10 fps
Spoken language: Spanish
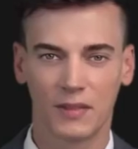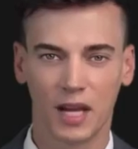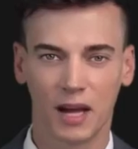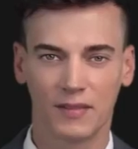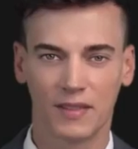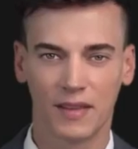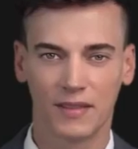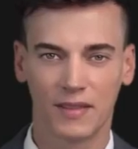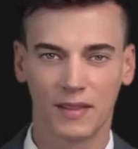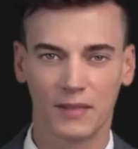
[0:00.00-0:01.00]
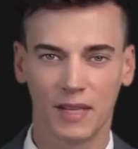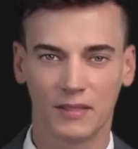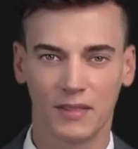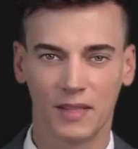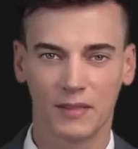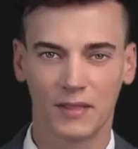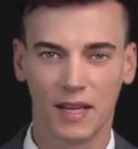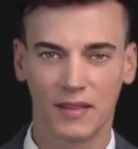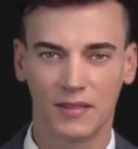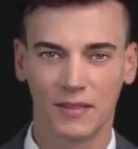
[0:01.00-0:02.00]
A pesar de ser bajo en
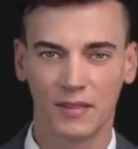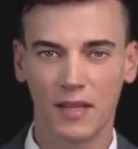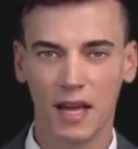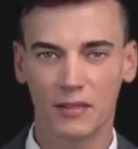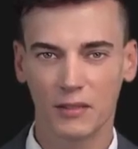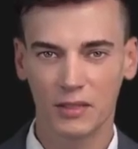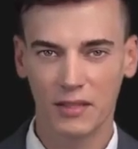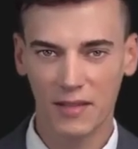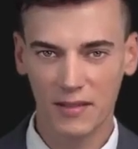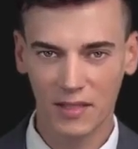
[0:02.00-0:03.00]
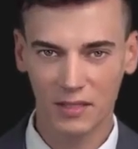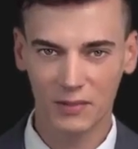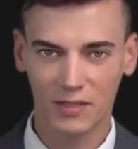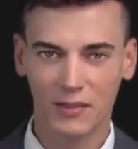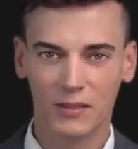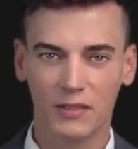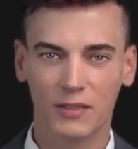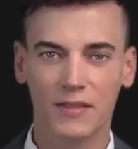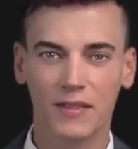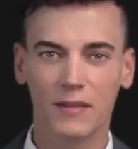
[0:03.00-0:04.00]
calorías, la alulosa tiene un sabor
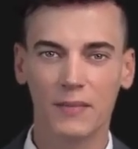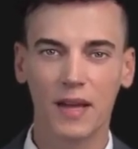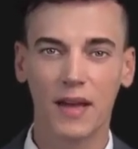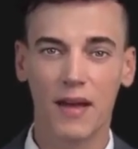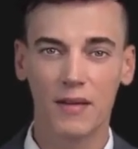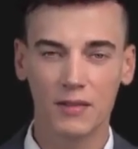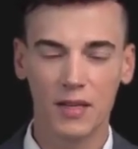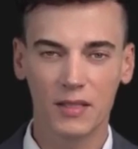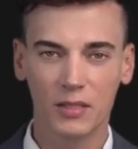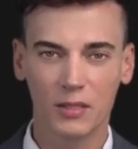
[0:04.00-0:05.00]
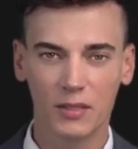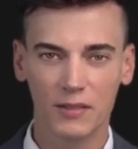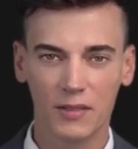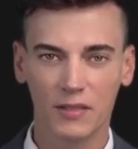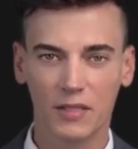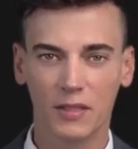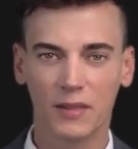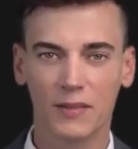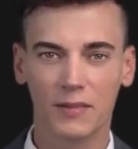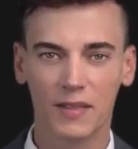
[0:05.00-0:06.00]
dulce similar al azúcar común, lo
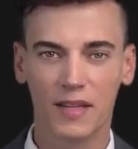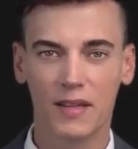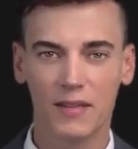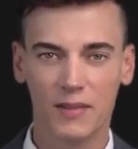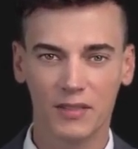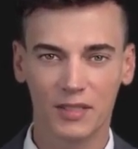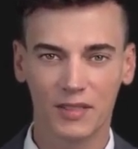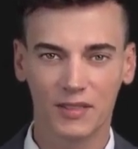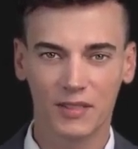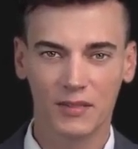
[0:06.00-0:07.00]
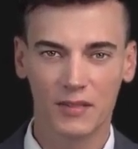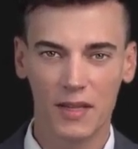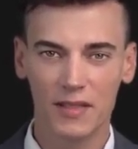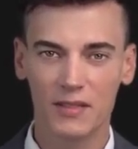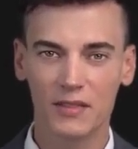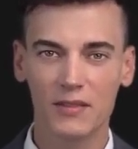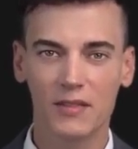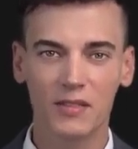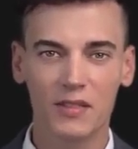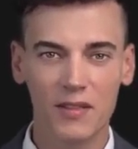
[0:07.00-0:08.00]
que permite a las personas disfrutar del
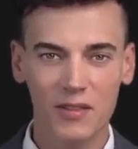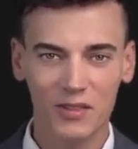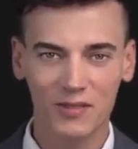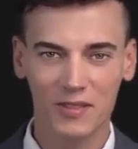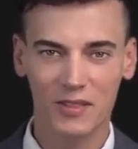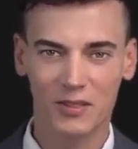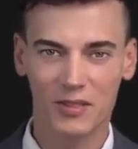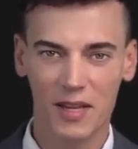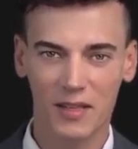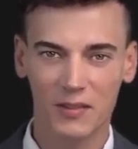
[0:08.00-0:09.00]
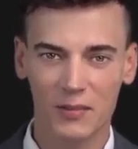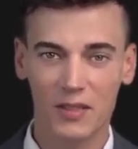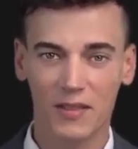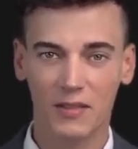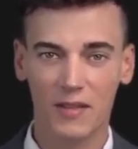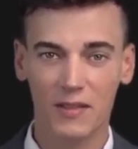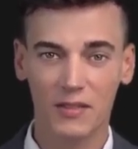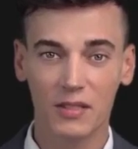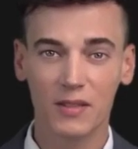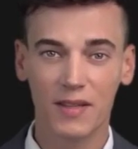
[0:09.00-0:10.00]
dulzor sin los efectos negativos
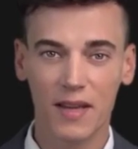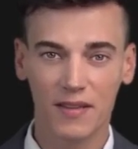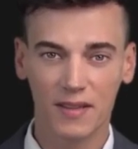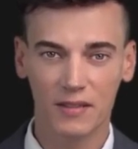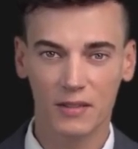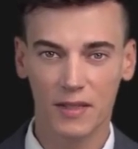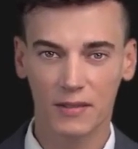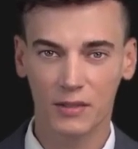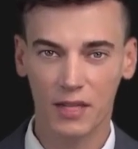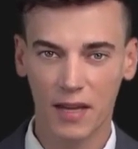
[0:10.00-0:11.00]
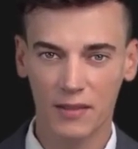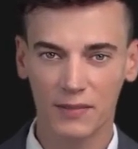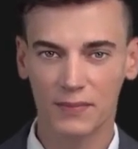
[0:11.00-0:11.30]
asociados con el exceso de azúcar.